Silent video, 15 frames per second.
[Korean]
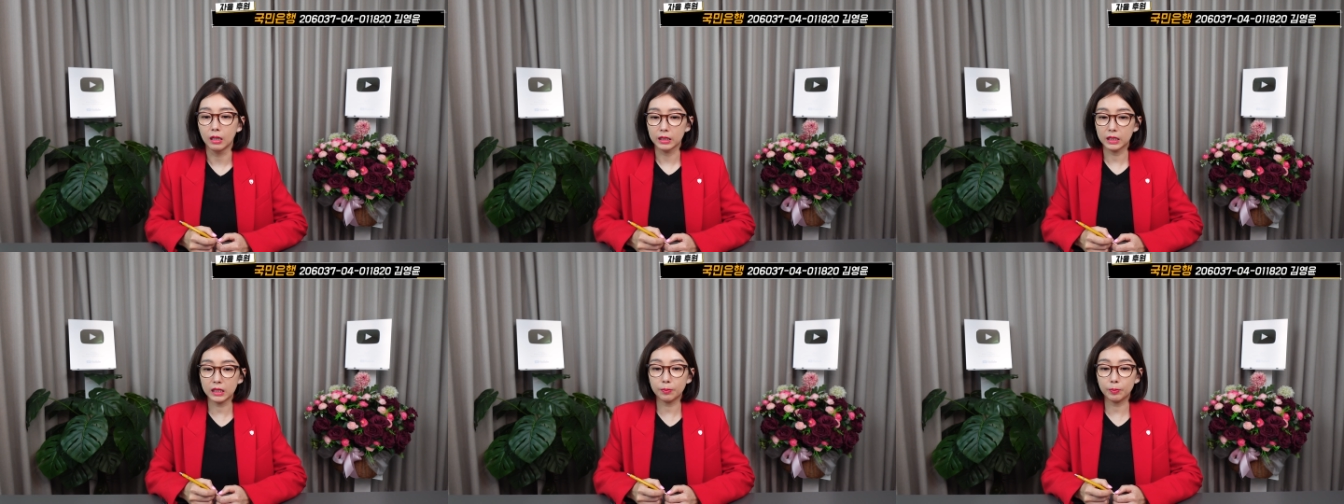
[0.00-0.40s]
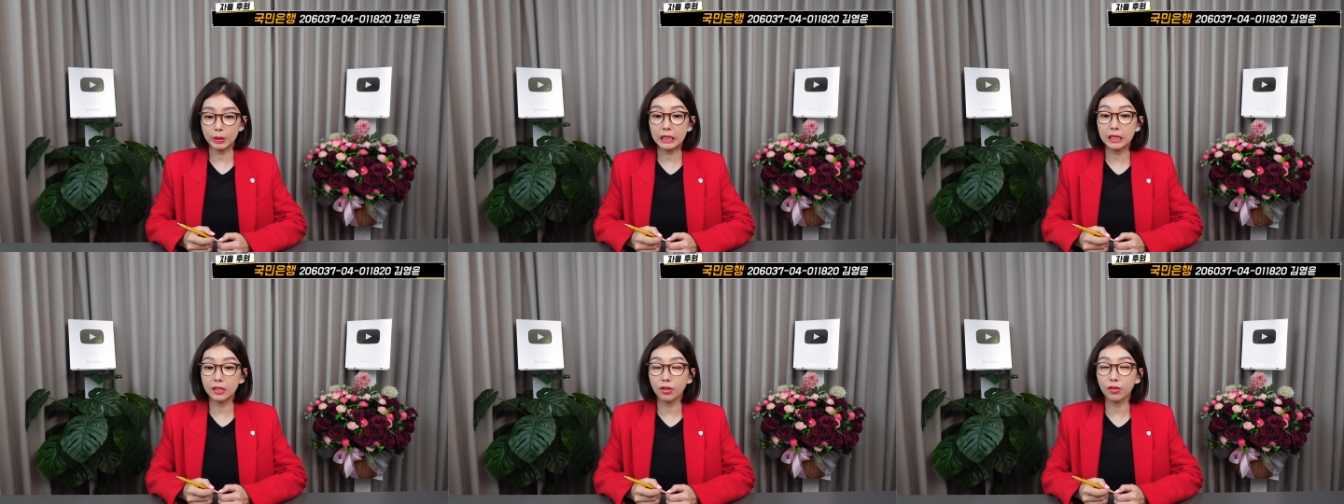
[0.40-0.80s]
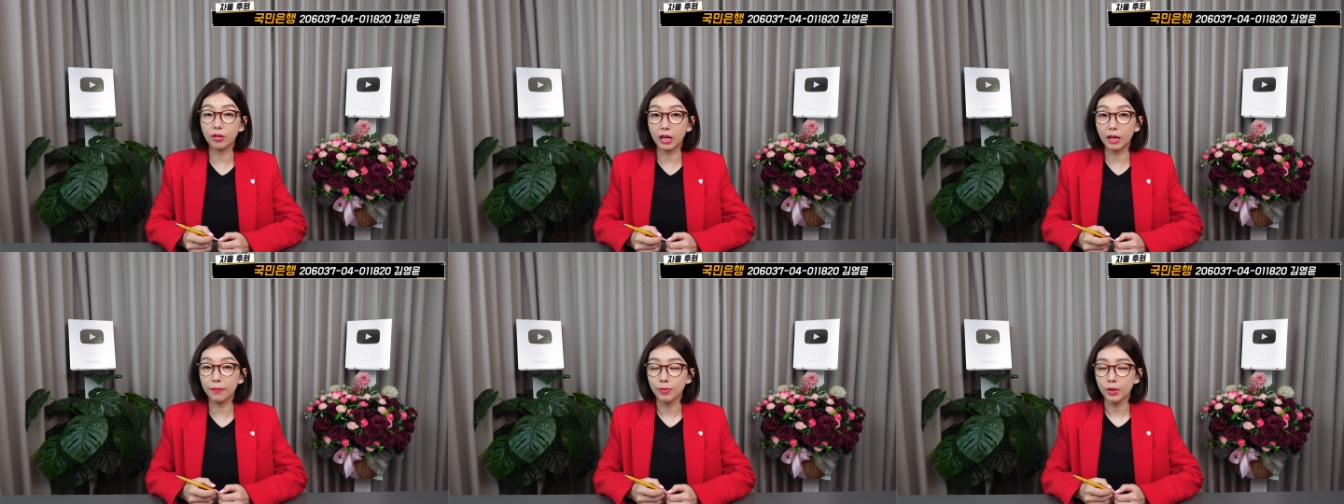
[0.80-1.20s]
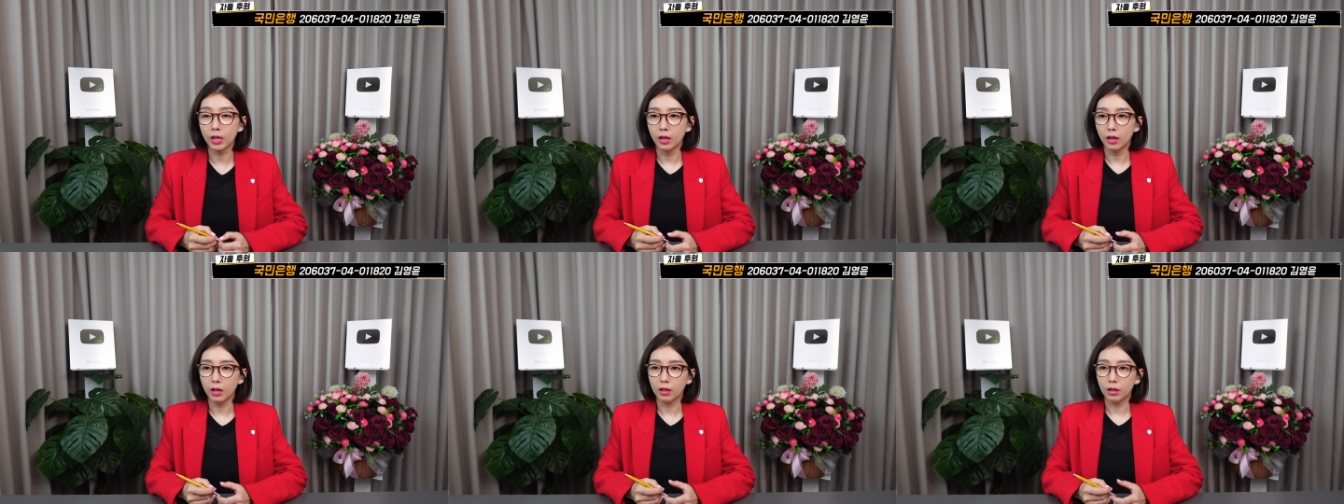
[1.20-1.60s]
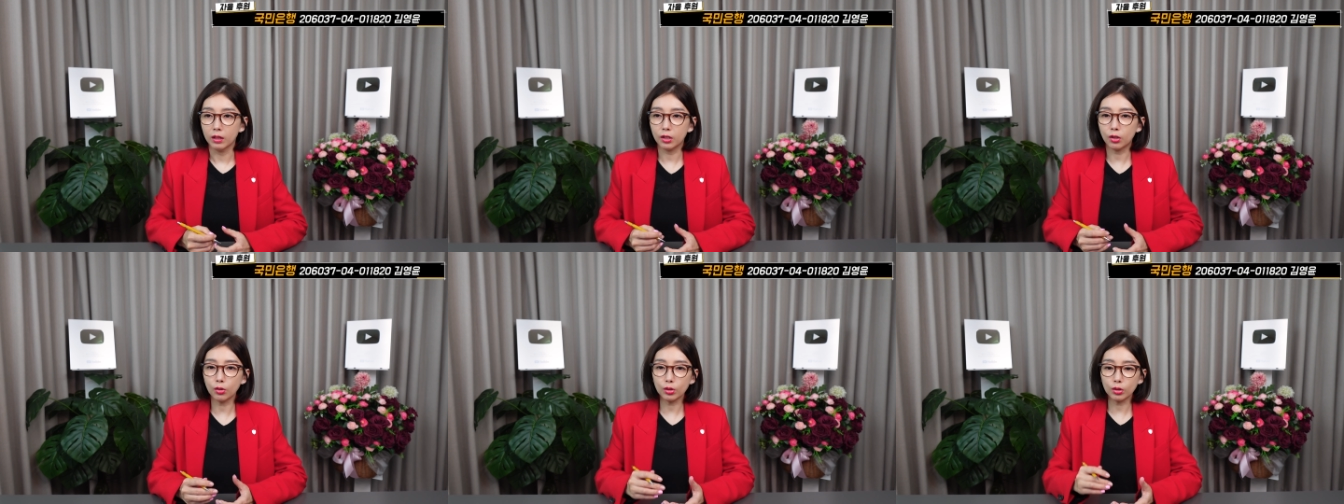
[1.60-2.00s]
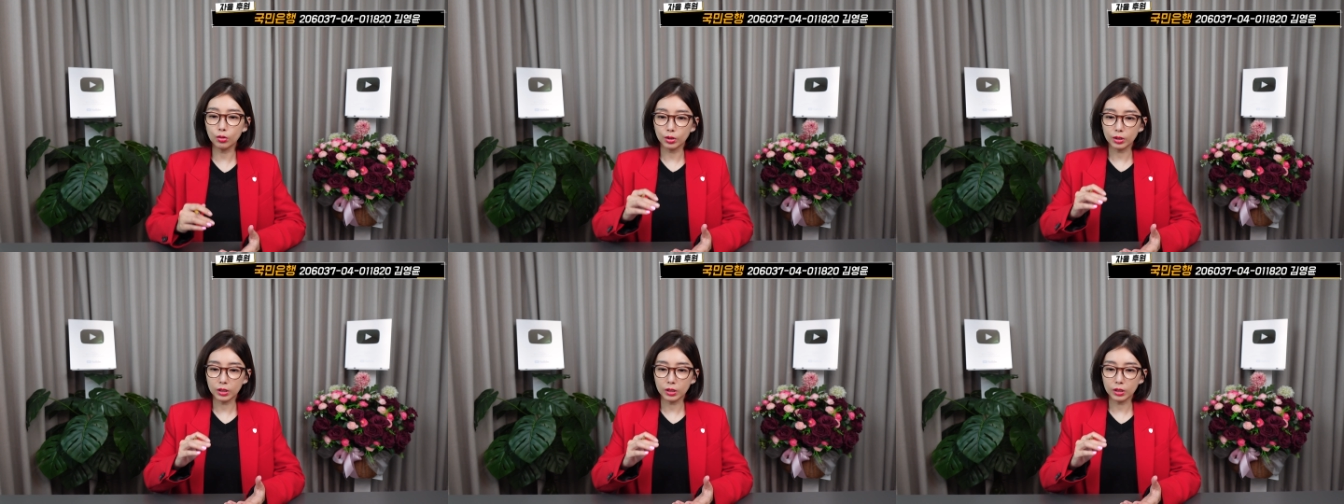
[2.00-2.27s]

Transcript: 11년간. 이거는